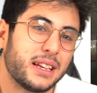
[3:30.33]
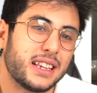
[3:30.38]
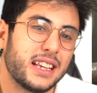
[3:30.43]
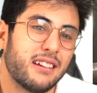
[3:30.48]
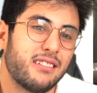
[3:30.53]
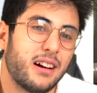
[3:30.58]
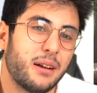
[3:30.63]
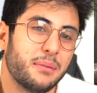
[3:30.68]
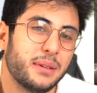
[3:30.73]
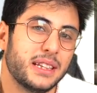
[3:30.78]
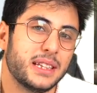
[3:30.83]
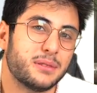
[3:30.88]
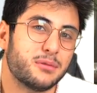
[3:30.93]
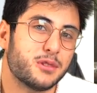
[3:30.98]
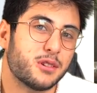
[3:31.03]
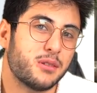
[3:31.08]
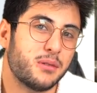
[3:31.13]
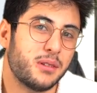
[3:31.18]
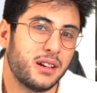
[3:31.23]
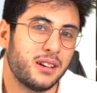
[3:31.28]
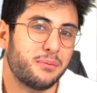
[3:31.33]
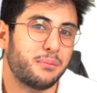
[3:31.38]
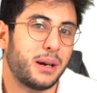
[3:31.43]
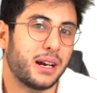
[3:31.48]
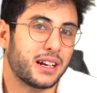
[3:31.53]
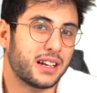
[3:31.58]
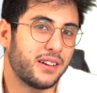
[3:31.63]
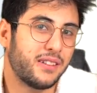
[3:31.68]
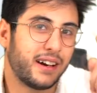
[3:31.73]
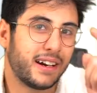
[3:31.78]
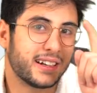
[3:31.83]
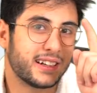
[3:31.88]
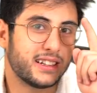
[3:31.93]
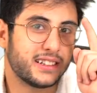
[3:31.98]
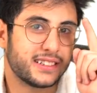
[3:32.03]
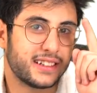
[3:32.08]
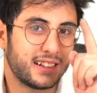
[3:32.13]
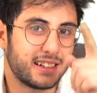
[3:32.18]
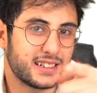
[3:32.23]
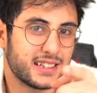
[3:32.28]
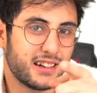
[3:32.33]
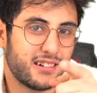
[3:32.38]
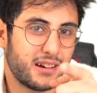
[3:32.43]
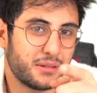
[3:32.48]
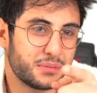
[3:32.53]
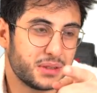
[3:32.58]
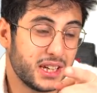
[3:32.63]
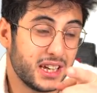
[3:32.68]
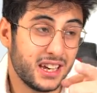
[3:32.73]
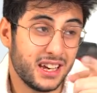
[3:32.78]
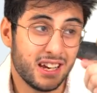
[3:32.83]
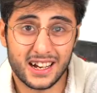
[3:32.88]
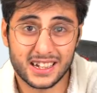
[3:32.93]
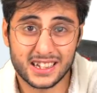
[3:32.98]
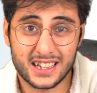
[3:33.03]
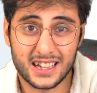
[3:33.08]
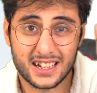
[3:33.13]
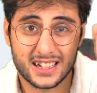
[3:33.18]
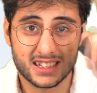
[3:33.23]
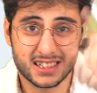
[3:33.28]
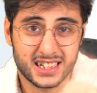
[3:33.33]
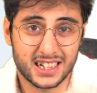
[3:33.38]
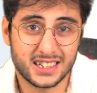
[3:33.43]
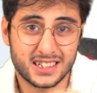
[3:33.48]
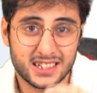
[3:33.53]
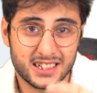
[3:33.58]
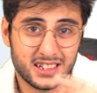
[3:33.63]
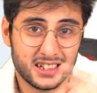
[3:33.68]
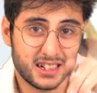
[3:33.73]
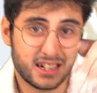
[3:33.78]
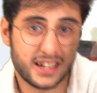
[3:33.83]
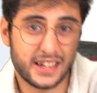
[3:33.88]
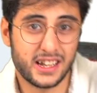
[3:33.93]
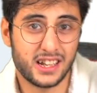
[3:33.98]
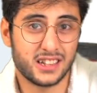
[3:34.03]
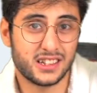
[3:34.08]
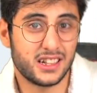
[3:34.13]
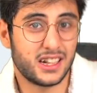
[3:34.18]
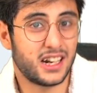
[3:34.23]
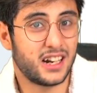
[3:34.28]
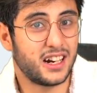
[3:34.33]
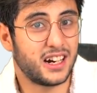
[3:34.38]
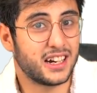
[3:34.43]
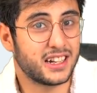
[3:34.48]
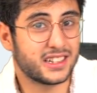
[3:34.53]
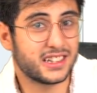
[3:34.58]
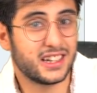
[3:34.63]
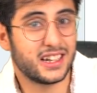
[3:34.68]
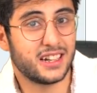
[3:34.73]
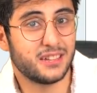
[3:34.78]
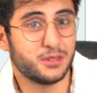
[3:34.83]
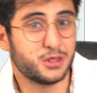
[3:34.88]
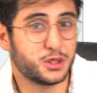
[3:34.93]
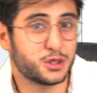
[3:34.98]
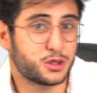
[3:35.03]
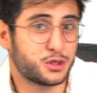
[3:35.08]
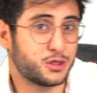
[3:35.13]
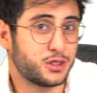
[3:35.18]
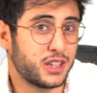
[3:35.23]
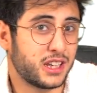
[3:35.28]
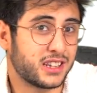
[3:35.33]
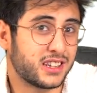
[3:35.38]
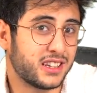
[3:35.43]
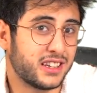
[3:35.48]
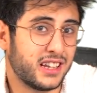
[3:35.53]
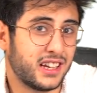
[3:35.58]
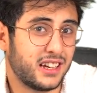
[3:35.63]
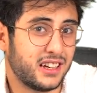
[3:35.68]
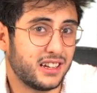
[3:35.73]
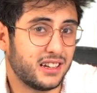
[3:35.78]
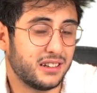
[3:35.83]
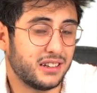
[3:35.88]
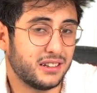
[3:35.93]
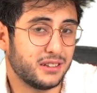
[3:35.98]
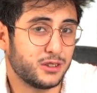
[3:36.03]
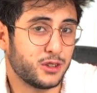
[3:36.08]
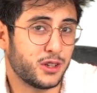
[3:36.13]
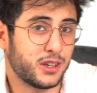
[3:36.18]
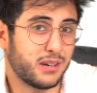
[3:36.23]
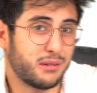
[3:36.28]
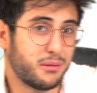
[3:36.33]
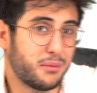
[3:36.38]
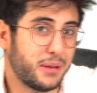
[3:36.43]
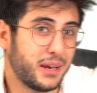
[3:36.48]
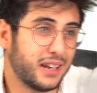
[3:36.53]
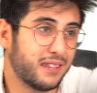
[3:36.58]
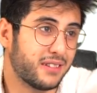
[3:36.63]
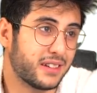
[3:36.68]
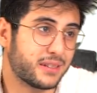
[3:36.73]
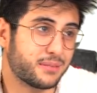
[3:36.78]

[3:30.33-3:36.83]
pek devam edismi yok ama Minecraft hayrantaları devam ki. Haritalarınızı atın. Kanalda haritalar videosunun altında gönderme maili